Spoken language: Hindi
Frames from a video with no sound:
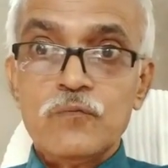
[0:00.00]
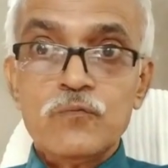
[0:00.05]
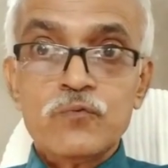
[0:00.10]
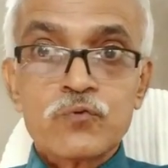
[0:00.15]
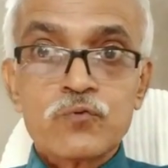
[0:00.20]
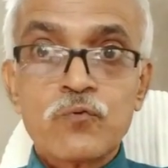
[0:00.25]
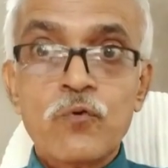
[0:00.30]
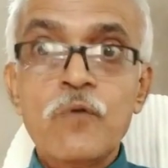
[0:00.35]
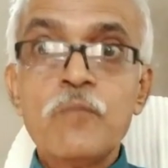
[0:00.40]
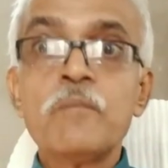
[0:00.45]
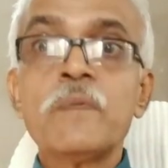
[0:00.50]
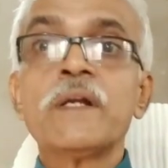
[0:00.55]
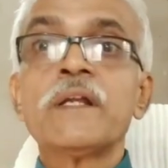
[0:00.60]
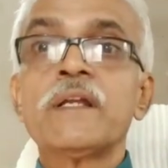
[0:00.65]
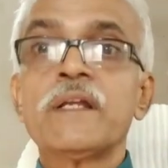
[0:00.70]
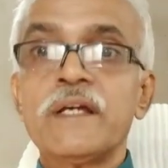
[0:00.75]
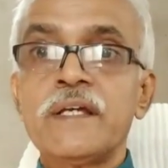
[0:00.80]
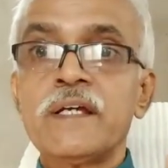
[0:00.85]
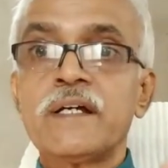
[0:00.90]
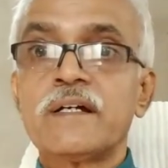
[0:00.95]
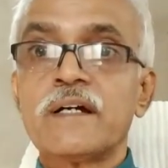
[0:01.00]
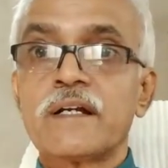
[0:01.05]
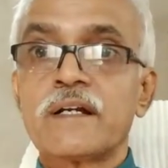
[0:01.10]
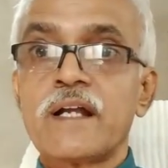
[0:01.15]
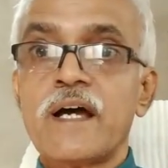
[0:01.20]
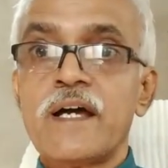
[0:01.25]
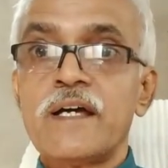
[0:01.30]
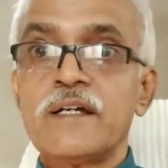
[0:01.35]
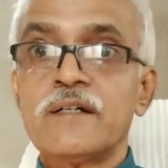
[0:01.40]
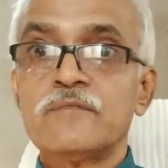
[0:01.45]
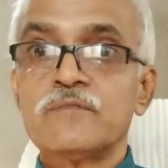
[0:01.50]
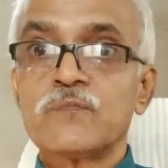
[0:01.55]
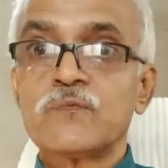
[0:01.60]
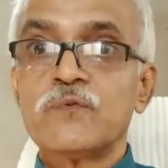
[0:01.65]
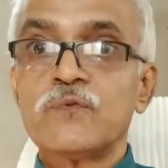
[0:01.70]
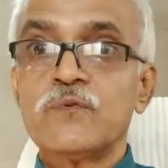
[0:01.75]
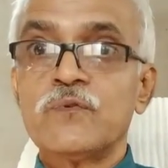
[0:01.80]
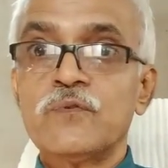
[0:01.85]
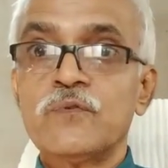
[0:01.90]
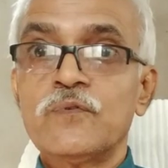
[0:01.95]
उसको मैंने नहीं करना है
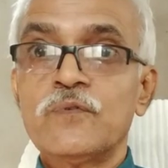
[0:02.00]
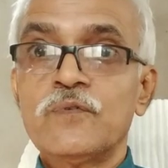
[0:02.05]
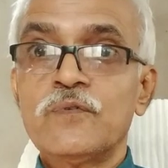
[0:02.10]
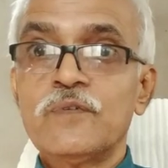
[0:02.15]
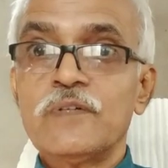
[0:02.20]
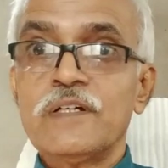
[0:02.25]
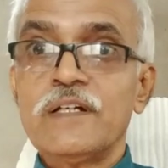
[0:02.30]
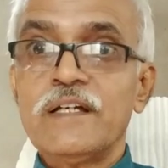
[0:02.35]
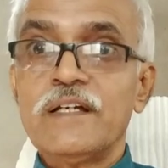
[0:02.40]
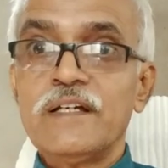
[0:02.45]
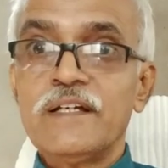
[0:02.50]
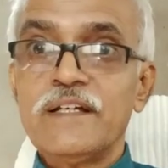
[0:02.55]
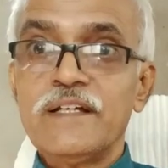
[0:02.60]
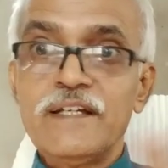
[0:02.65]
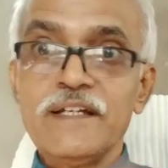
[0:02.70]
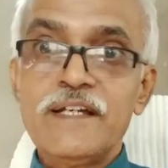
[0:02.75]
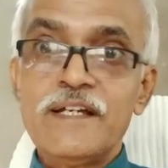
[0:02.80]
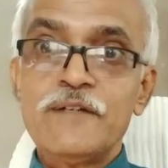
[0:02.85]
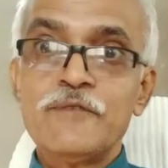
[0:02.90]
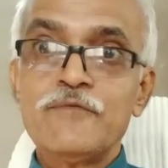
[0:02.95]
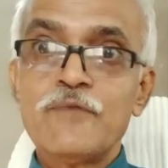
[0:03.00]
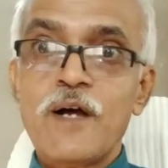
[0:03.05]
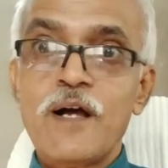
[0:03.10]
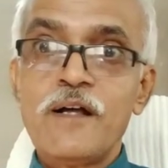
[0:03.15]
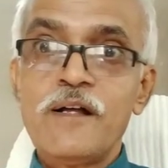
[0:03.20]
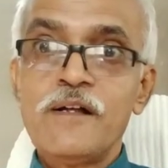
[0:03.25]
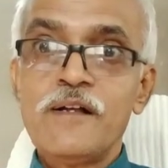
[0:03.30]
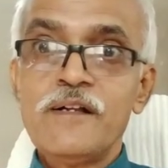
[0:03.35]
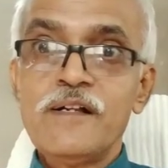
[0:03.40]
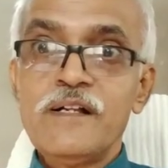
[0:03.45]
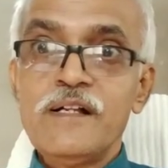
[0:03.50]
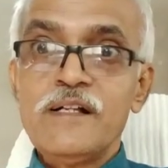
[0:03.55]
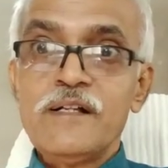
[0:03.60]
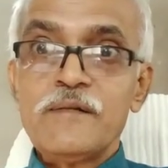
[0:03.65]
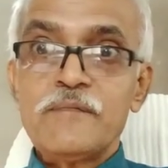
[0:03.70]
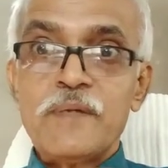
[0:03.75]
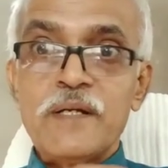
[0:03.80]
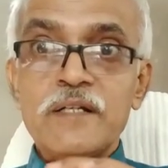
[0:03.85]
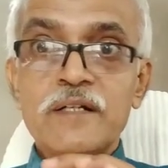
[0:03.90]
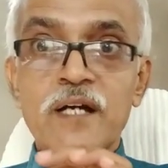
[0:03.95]
हमको ये हुआ
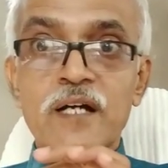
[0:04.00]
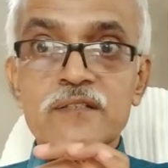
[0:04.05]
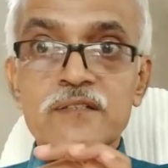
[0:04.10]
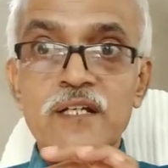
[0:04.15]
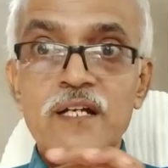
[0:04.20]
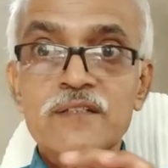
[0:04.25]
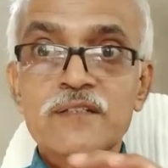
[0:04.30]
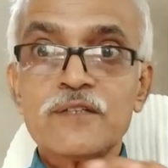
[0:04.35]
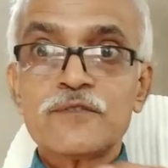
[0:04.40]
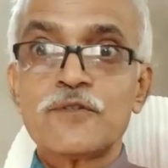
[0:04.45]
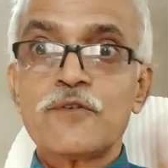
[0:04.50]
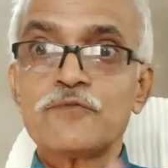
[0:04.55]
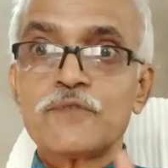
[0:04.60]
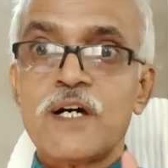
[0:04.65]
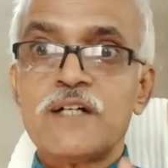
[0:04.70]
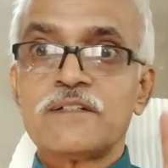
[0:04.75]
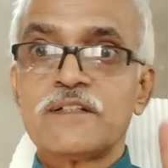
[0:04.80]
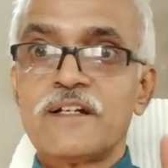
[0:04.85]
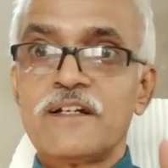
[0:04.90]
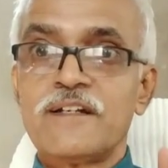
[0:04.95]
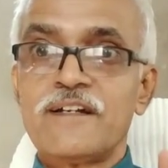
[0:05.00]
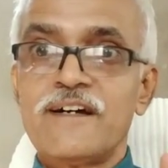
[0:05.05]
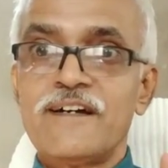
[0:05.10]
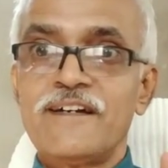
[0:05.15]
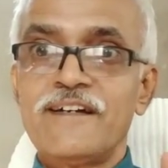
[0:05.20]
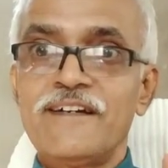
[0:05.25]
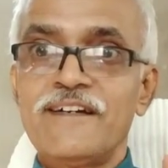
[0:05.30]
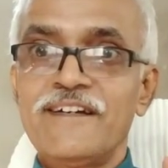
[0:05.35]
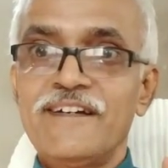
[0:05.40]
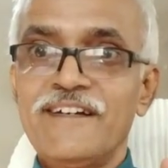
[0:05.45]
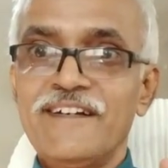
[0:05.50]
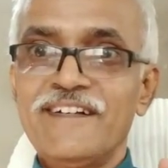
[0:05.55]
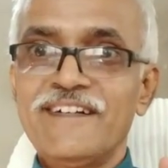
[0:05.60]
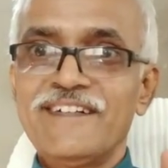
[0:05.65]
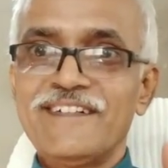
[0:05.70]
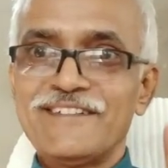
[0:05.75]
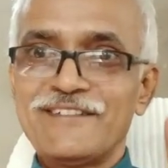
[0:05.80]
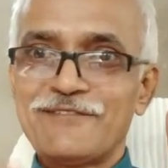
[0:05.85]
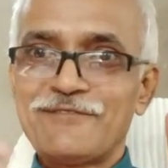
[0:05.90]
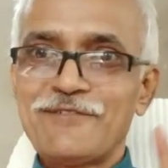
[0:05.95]
भाई खतरा से सावधान रहना है
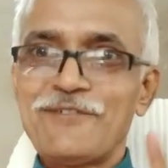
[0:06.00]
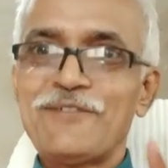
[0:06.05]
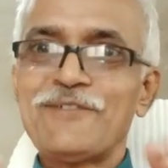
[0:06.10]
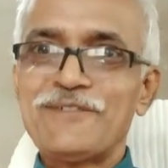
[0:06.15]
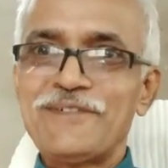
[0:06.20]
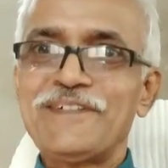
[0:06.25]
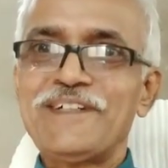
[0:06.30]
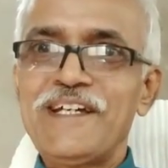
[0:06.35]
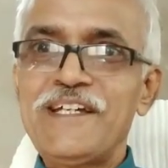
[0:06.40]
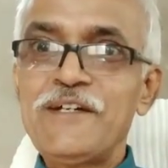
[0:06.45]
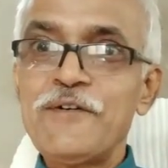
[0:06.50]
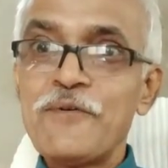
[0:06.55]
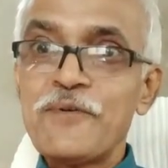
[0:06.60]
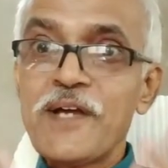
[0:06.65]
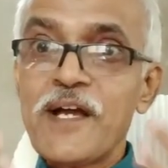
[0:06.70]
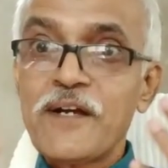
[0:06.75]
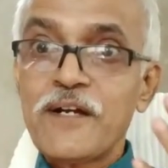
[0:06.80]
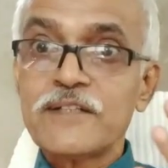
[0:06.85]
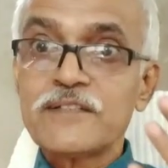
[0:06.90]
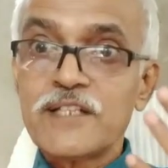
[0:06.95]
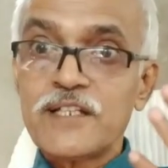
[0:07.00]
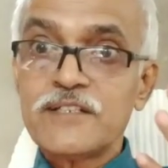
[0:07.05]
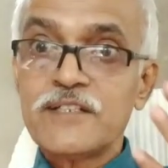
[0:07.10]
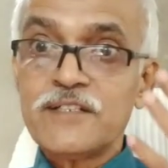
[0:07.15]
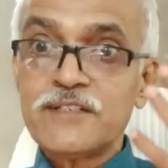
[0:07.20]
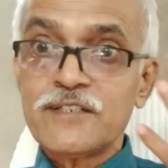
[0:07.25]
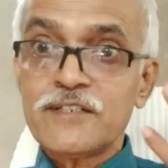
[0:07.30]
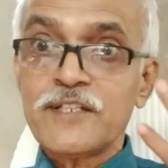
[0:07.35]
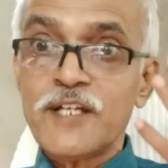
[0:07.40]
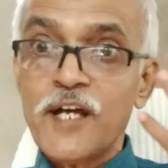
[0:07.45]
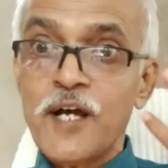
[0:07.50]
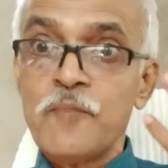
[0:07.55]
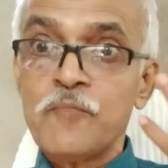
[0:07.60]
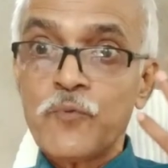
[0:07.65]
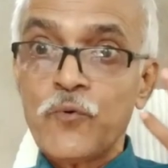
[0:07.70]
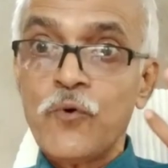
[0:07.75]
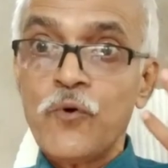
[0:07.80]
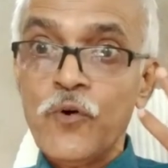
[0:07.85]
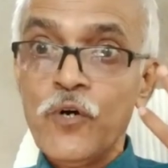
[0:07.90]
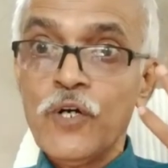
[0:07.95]
तो यही हो गया खतरा जिससे
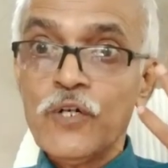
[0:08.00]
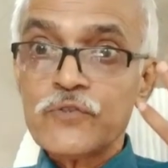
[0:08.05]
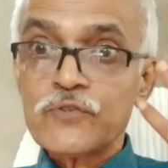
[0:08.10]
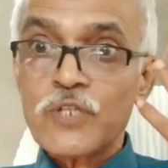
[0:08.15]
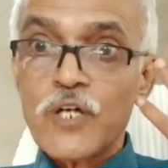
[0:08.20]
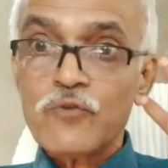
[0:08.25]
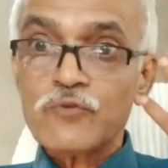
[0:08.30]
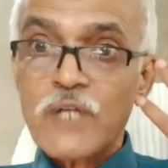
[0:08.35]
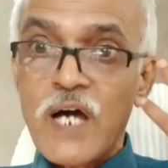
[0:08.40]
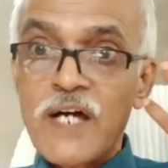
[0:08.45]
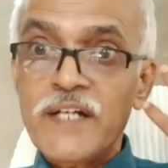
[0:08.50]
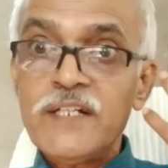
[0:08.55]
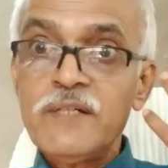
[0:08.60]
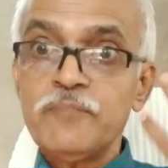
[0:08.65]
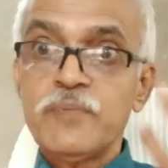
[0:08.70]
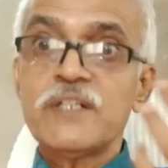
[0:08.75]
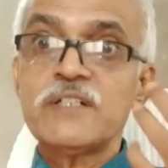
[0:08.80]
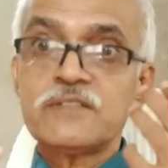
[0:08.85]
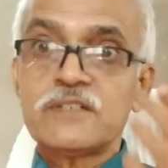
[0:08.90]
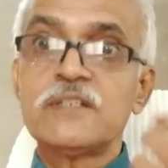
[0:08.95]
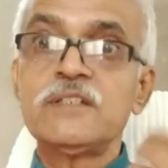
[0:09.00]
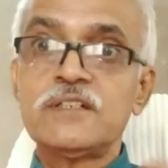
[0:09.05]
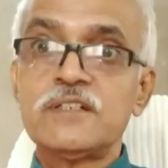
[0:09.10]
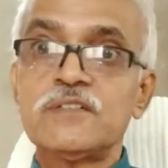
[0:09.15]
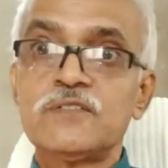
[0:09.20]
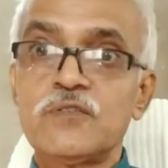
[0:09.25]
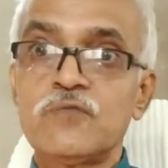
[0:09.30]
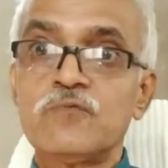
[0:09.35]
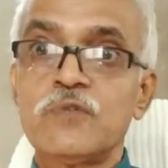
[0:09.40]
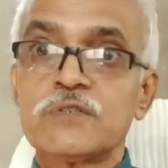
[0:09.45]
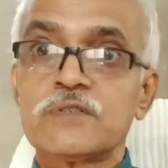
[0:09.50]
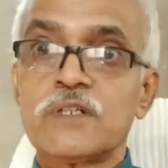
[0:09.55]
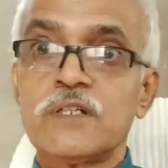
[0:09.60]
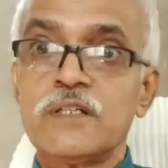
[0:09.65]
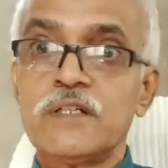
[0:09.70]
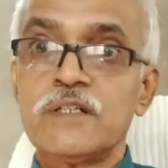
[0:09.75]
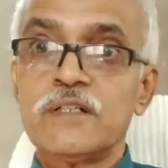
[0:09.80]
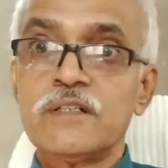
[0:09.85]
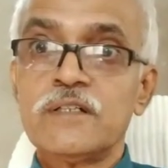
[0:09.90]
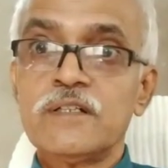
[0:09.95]
हमको सावधानी बरतने की जरूरत
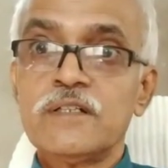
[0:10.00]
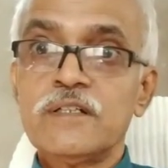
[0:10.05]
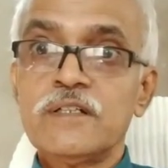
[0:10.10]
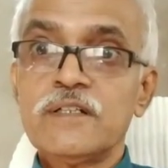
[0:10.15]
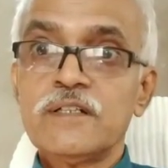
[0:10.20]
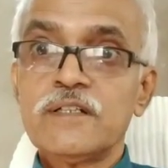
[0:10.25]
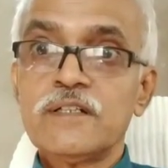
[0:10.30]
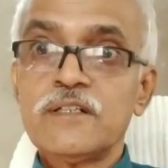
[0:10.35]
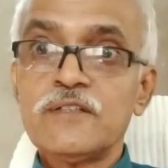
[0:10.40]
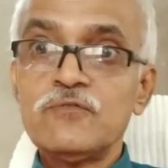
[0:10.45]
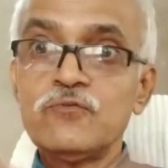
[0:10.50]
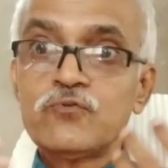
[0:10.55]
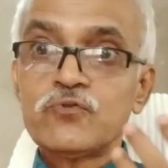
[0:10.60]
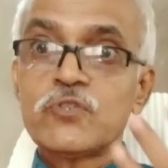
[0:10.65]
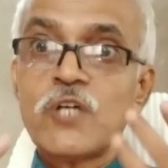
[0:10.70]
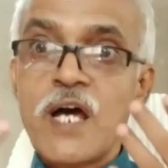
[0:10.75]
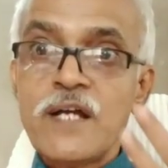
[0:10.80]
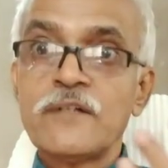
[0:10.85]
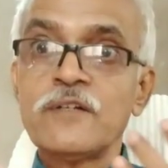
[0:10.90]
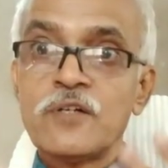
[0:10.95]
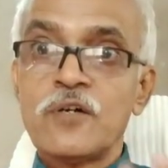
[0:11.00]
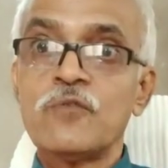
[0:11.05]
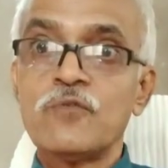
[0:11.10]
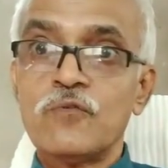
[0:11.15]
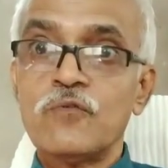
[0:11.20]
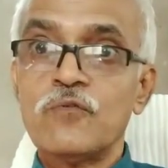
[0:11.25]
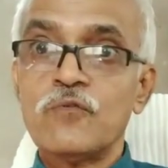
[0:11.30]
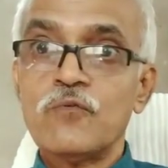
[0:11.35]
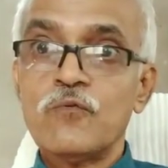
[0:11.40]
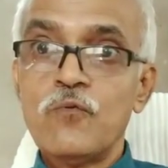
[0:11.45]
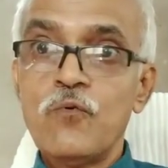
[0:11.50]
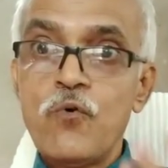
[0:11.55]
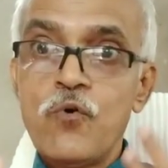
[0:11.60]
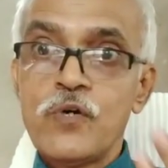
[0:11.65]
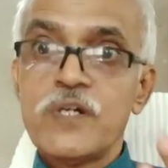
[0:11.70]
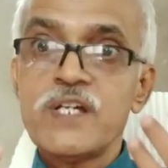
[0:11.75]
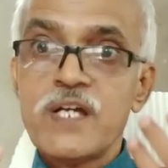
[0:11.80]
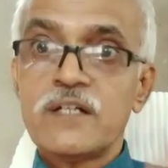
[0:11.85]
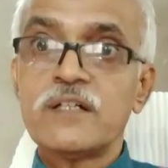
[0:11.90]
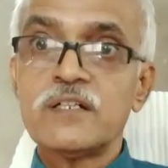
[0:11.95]
है कि नुकसान ना हो वो
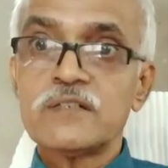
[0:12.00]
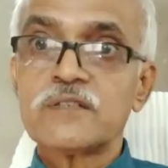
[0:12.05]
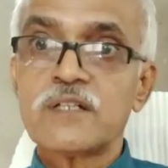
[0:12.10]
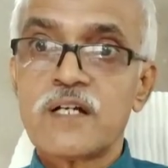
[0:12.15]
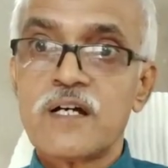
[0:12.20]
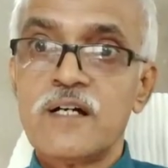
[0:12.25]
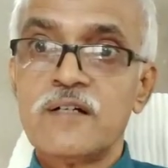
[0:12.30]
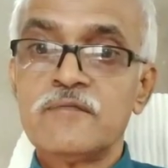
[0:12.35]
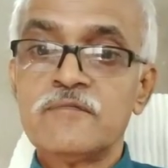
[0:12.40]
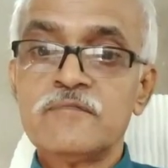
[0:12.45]
हो गया खतरा